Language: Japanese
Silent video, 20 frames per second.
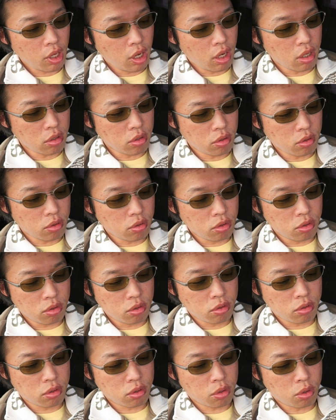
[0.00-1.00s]
あ
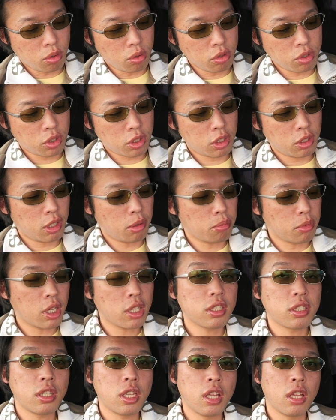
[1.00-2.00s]
のー、香水は
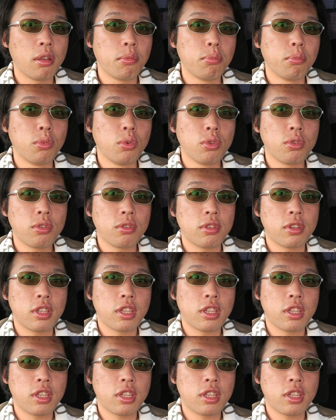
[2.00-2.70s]
昔ね持っ